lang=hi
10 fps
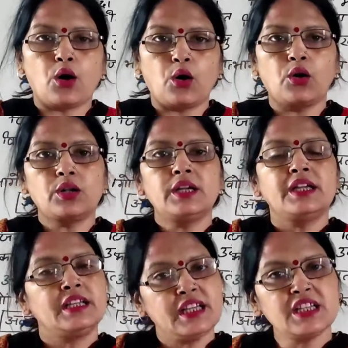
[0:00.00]

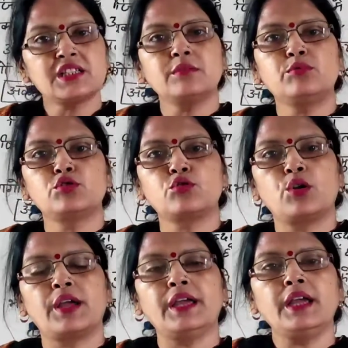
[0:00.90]
और ये शब्द
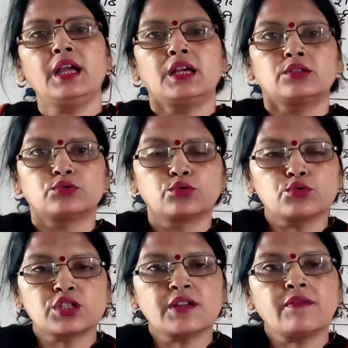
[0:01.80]
जो हैं
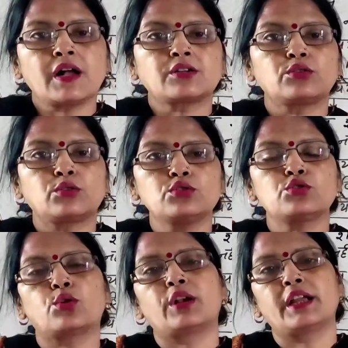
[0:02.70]
दूसरे वाक्य को
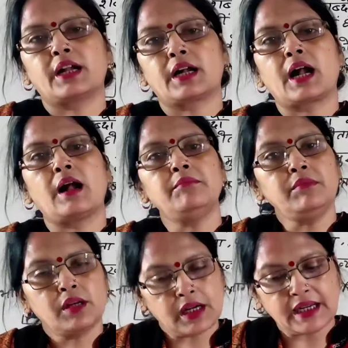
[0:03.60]
जोड़ने का काम
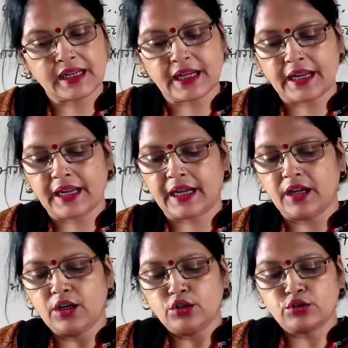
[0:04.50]
कर रहे
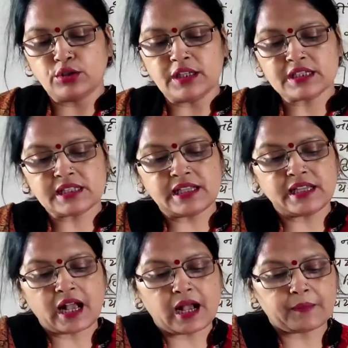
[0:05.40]
हैं तो
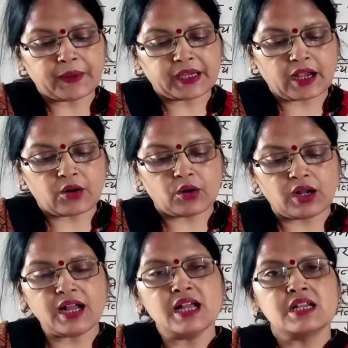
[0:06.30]
इसलिए यहाँ पे क्या
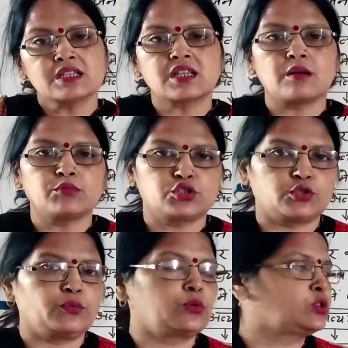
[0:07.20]
होगा
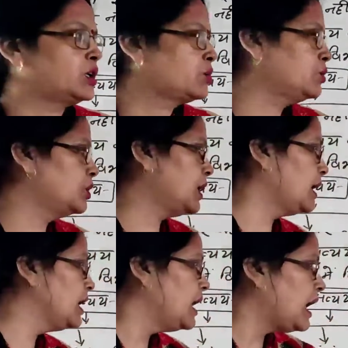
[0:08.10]
सामुच्य बोधक होगा
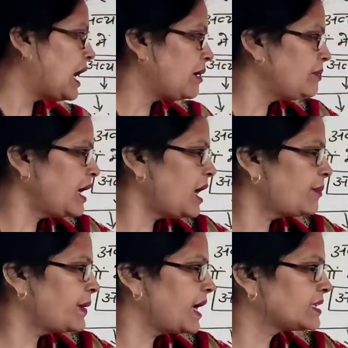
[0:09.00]
अब
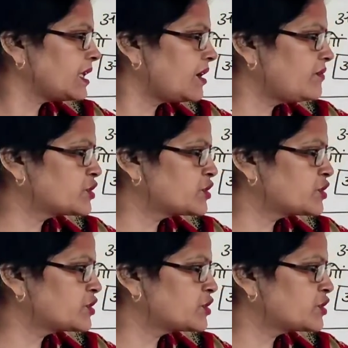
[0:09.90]
यहाँ पे आता है